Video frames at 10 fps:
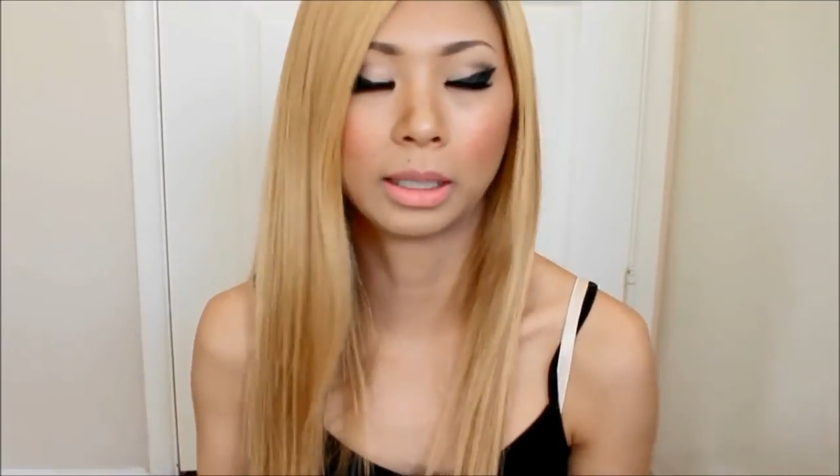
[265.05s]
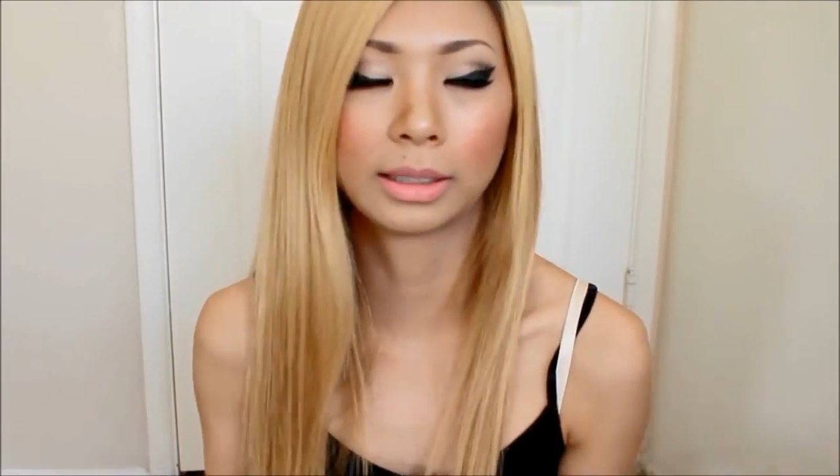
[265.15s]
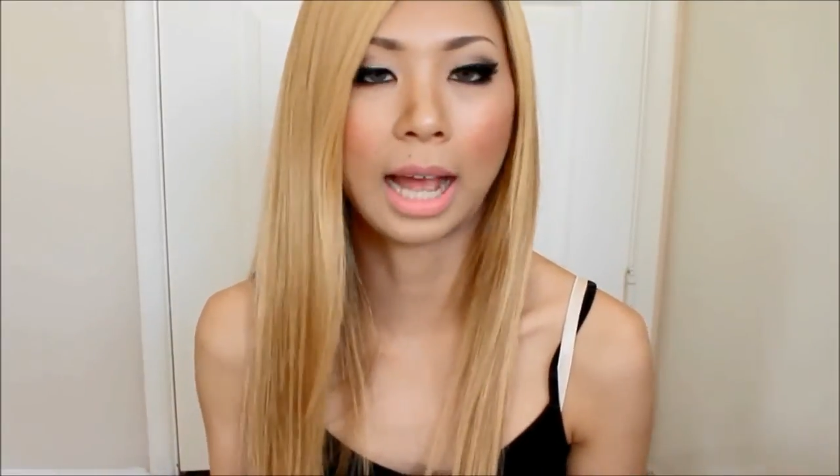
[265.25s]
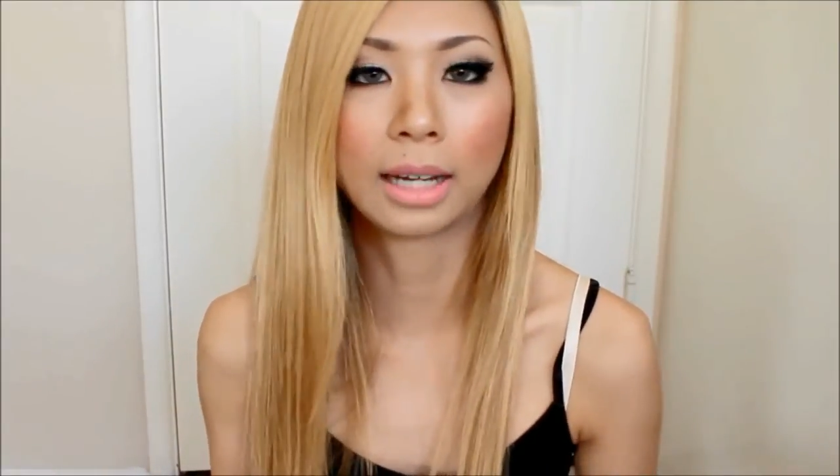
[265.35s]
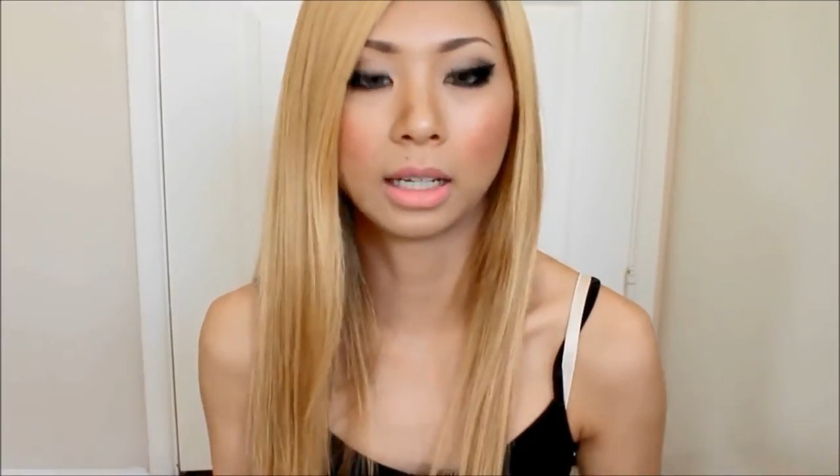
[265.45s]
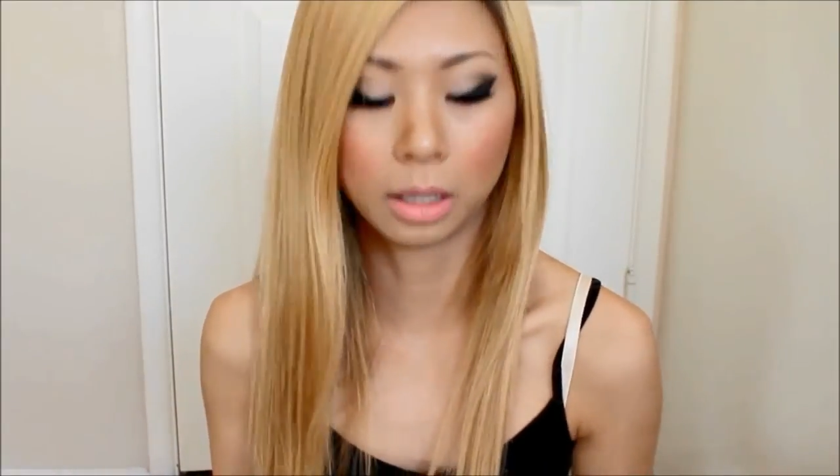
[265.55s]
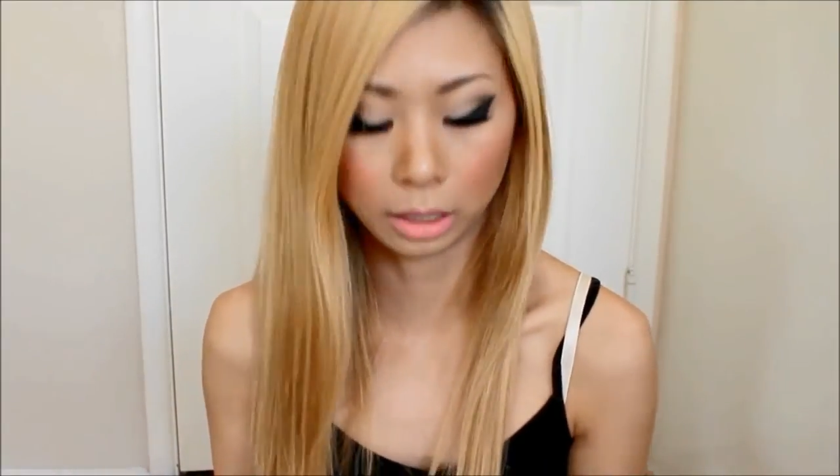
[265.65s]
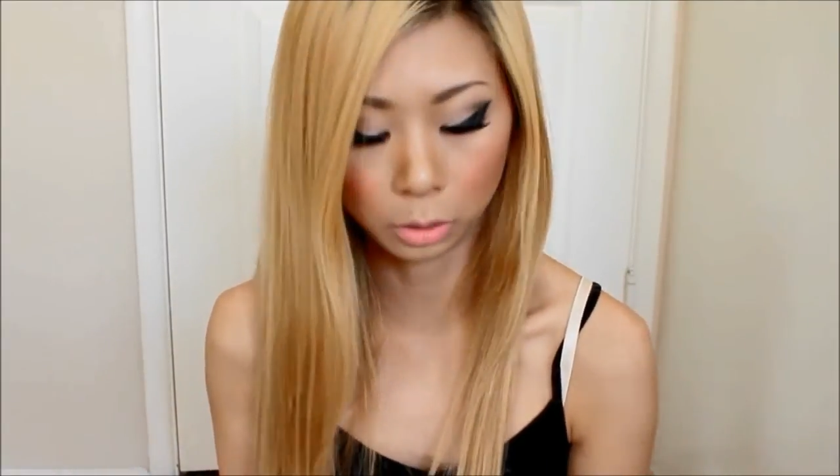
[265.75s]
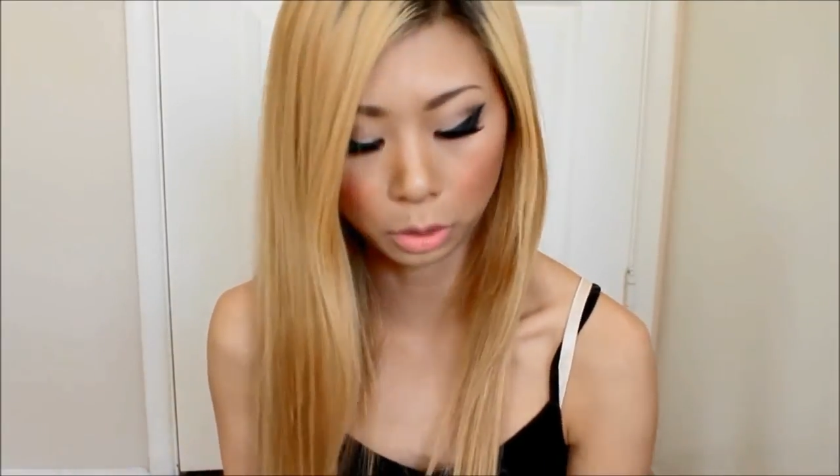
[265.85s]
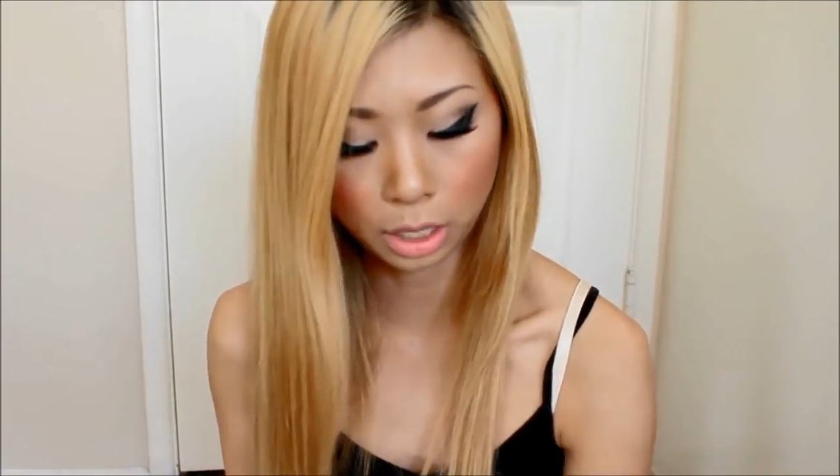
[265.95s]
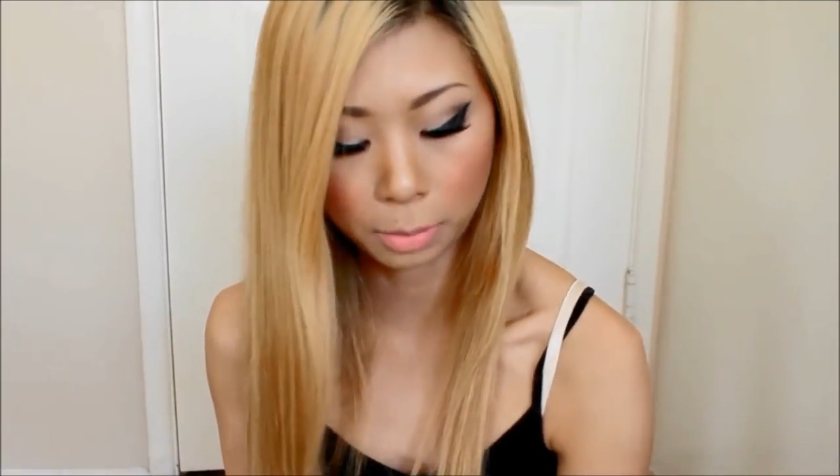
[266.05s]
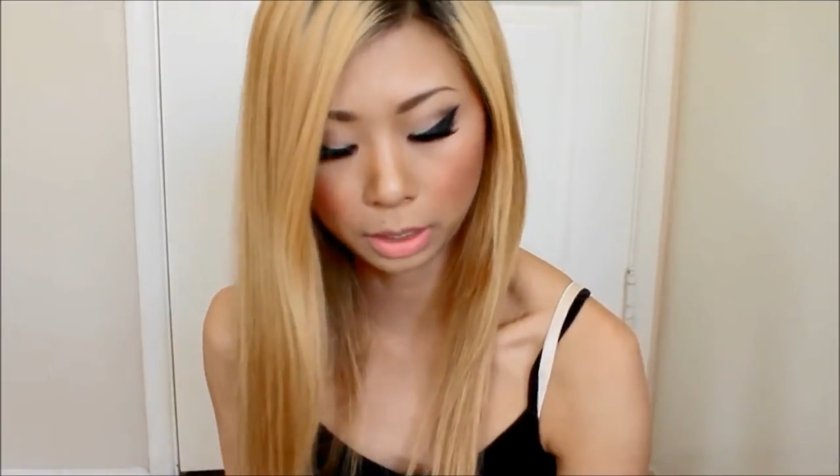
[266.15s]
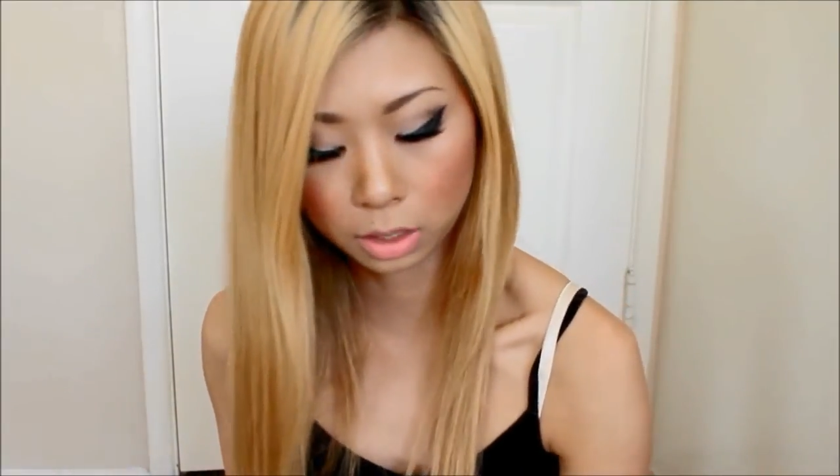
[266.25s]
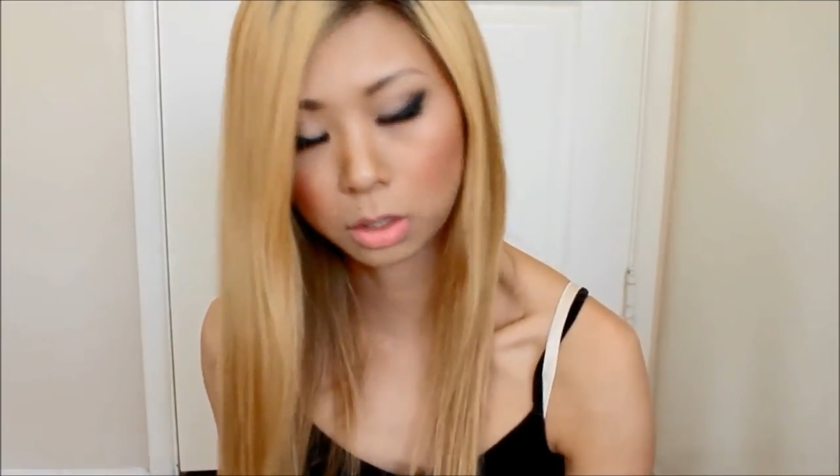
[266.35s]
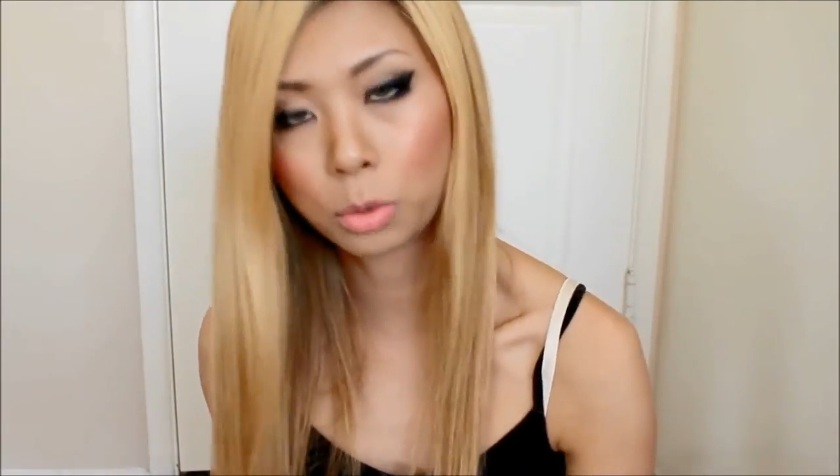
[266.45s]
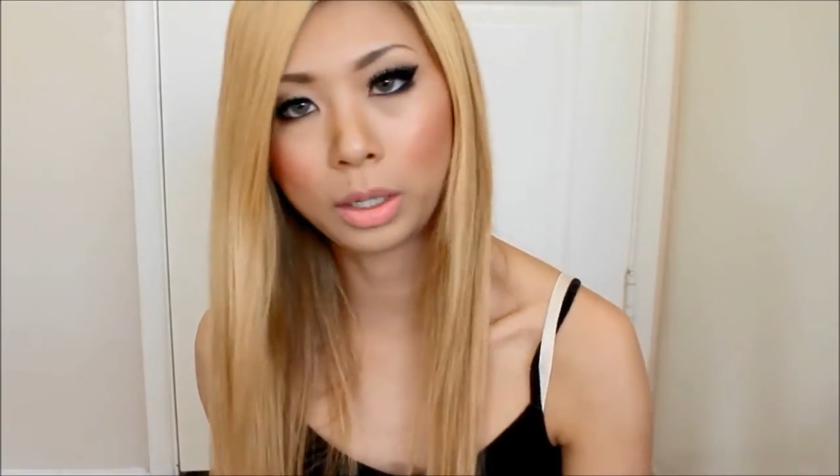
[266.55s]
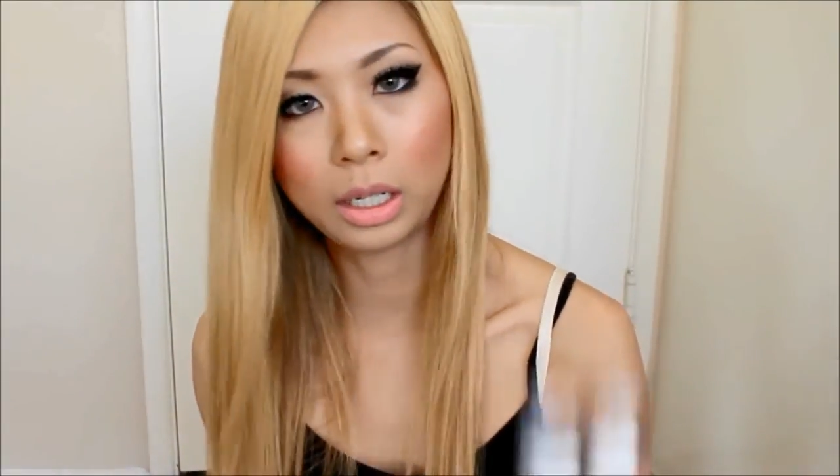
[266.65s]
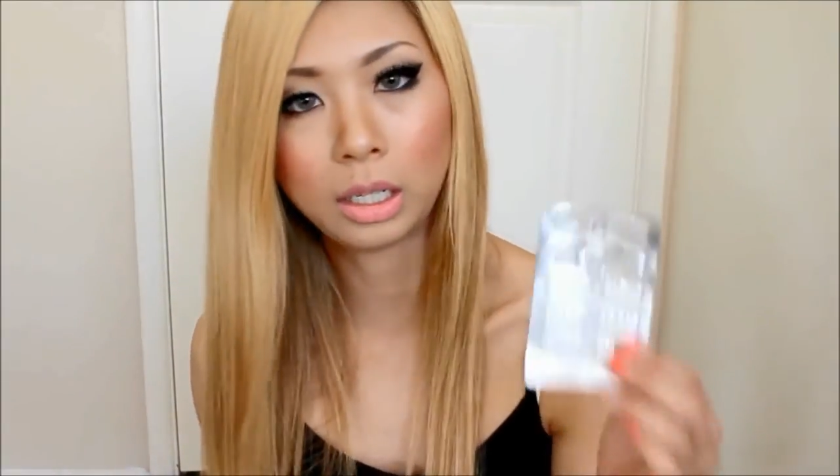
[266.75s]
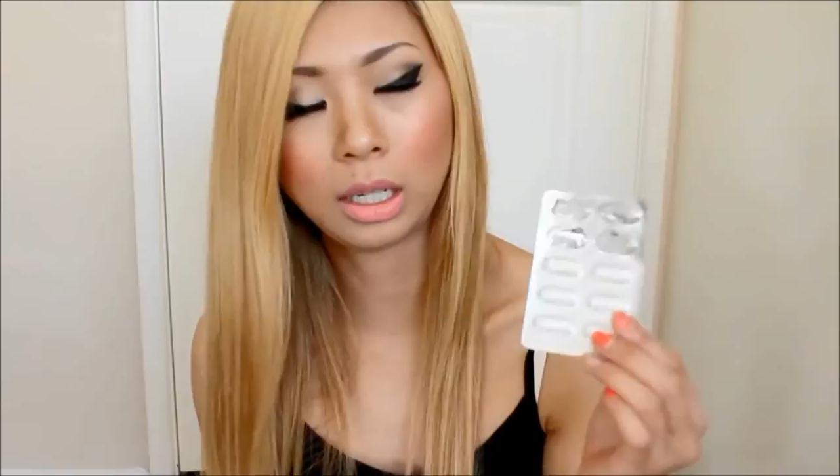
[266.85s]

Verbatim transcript: ต่างๆเนี่ยไอตัวนี้มันก็จะช่วยได้